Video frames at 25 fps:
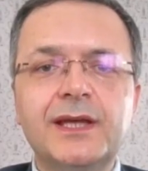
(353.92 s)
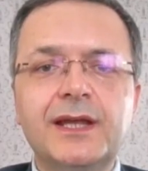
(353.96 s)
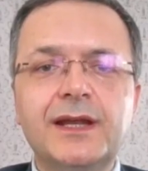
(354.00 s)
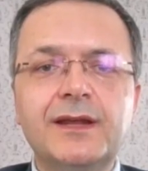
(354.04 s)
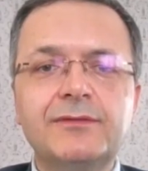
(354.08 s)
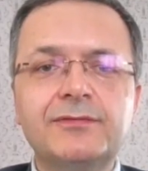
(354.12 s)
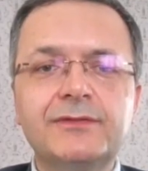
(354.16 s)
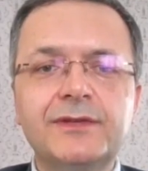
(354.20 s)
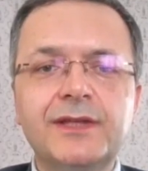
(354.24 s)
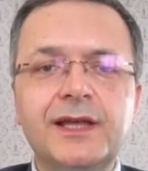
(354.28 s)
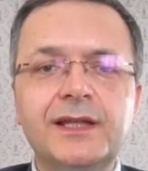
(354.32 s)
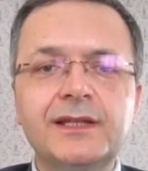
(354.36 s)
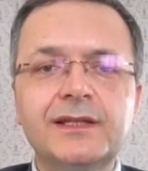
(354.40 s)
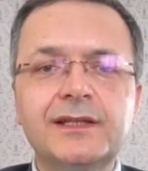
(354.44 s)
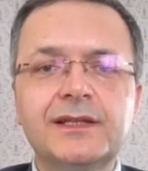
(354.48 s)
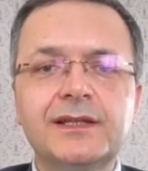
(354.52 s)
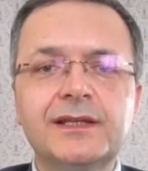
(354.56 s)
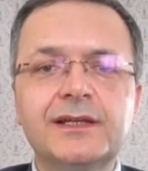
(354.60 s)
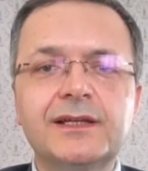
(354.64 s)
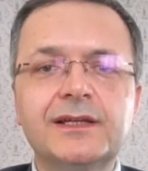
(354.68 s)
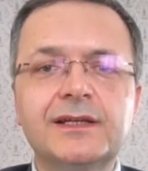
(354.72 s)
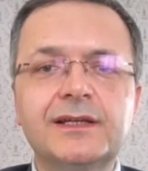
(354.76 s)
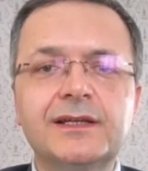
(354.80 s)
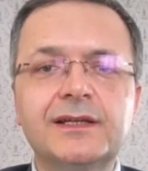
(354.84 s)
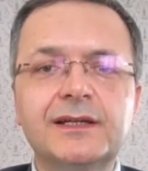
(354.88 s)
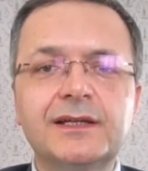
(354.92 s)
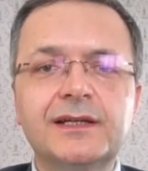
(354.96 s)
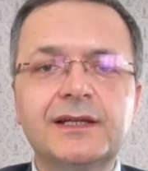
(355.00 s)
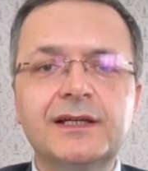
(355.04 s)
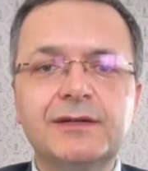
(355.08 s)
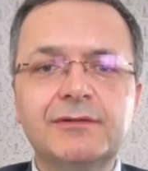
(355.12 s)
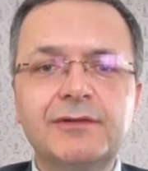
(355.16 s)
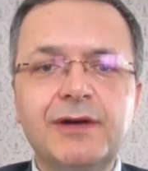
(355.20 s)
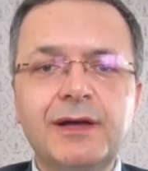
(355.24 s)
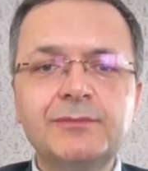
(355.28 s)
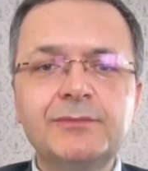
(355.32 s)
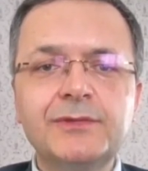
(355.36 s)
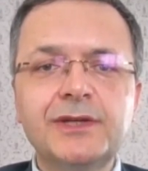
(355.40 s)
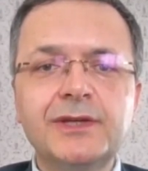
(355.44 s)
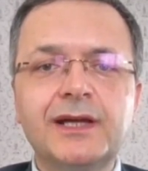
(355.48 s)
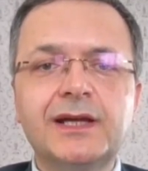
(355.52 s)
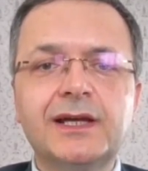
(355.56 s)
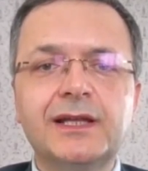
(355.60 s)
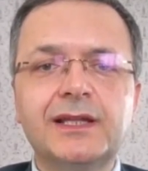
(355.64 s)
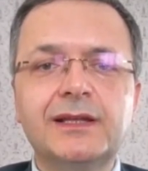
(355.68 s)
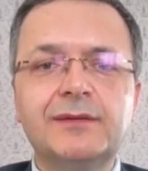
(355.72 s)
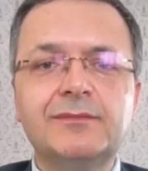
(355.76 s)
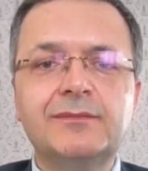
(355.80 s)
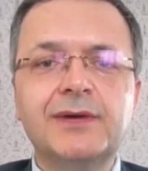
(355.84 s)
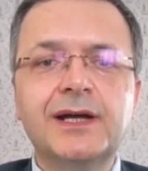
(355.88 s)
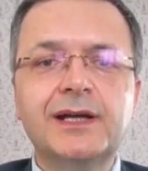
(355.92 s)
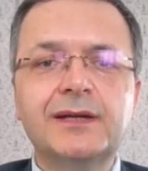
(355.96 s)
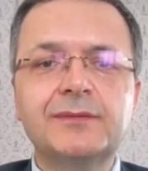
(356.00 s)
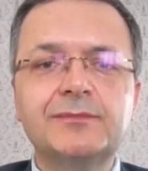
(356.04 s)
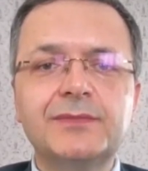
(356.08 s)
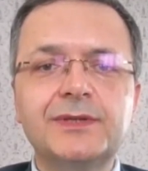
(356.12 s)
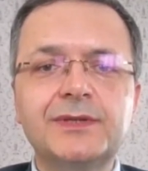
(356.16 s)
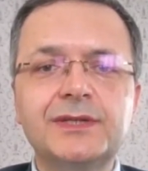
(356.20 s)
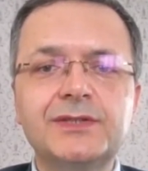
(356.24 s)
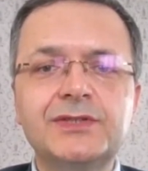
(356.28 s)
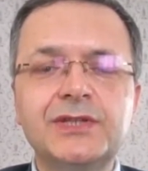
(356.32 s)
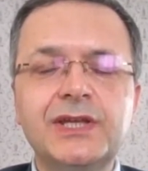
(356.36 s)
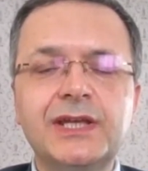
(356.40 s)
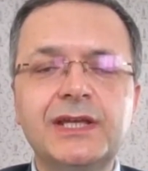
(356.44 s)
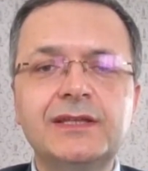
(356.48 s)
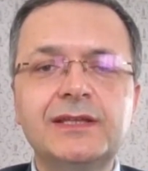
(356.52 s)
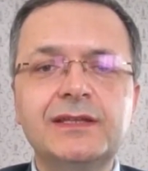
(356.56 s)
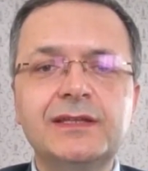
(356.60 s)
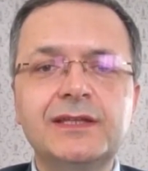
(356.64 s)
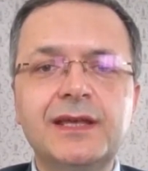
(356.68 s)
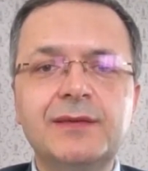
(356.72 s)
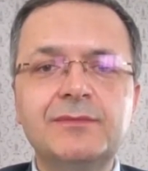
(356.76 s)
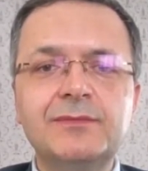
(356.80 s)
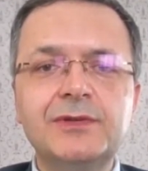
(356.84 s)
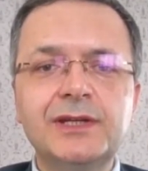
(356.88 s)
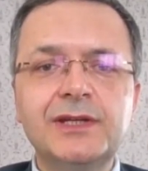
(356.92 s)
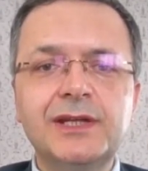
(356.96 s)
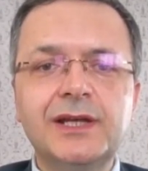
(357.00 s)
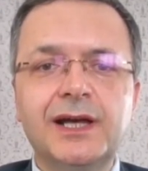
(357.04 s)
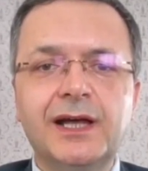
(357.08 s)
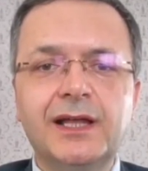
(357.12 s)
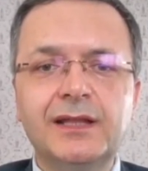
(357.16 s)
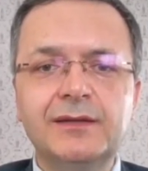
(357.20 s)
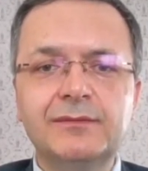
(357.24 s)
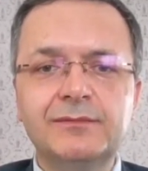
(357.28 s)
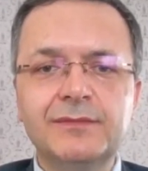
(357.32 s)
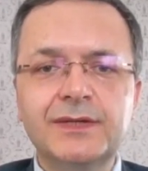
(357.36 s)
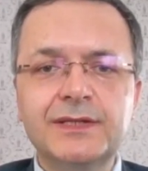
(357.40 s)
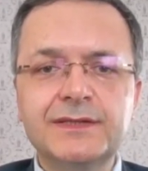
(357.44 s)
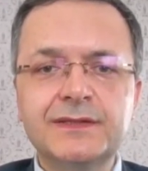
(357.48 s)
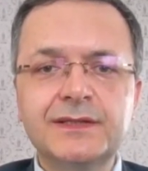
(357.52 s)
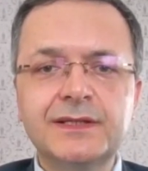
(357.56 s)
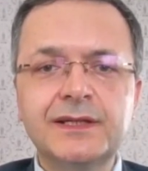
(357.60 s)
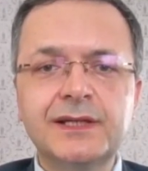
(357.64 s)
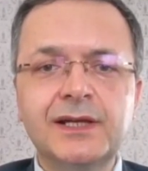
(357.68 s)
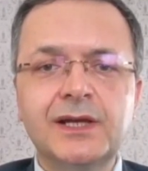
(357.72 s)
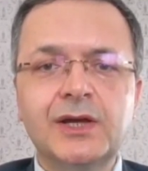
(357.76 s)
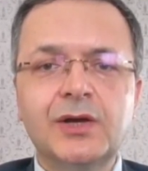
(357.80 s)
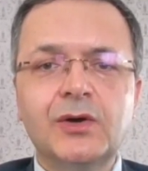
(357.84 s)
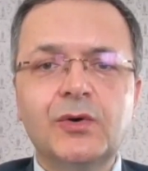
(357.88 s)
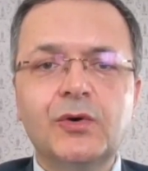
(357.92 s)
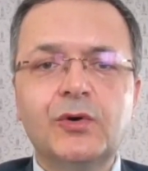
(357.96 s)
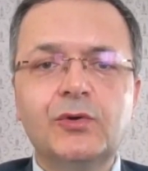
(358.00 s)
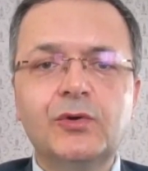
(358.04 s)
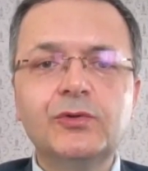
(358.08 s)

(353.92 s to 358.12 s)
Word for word: Bir taraftan e, kıvam yakalamak, bir şeyin demini alması,